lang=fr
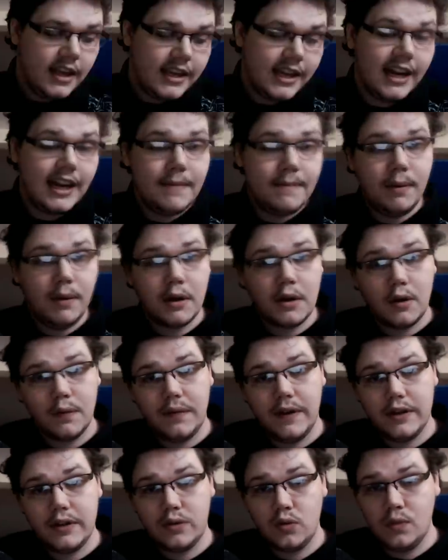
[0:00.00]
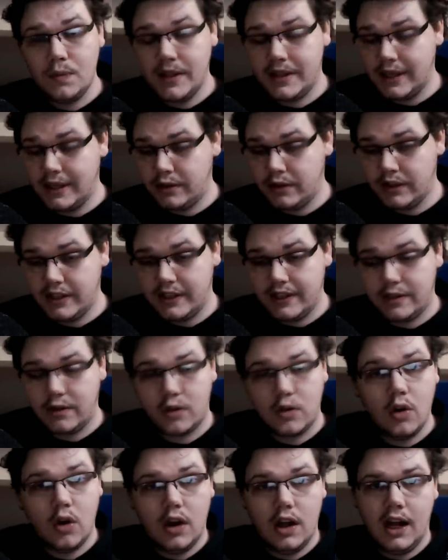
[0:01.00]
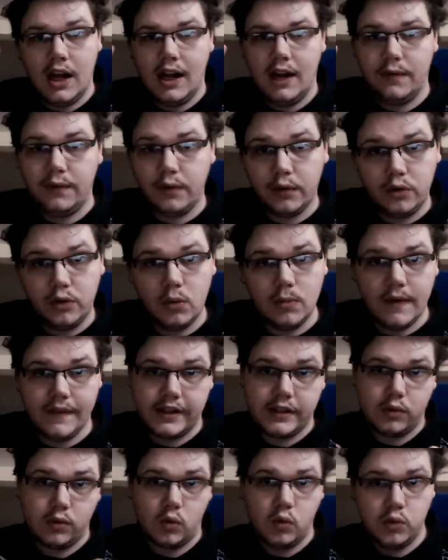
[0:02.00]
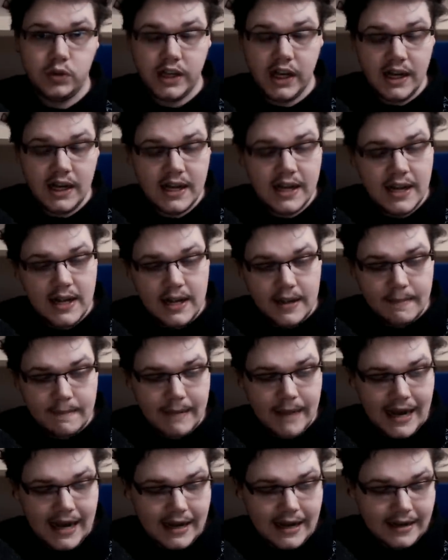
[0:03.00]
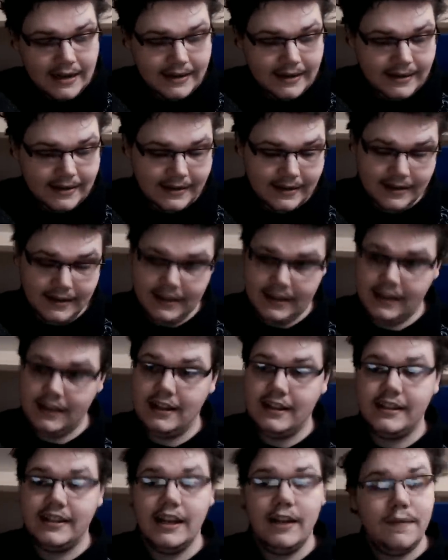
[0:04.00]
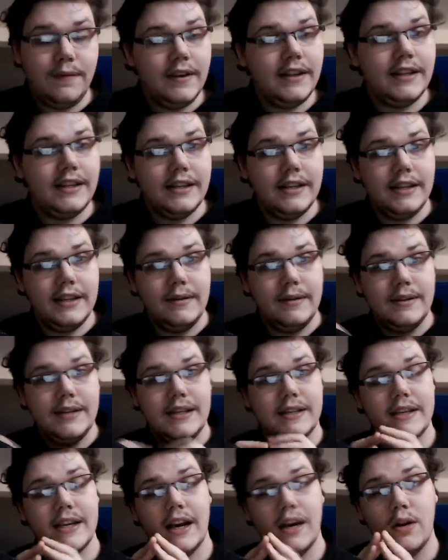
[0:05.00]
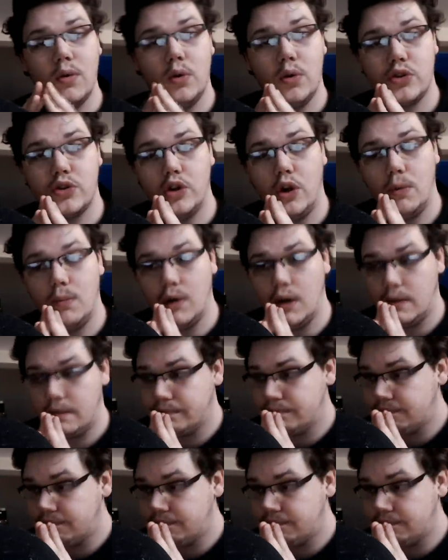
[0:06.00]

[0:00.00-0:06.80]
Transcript: Et à l'époque en fait où Métatone était encore un fantôme avec son cousin, bah euh, ils élevaient des escargots ensemble.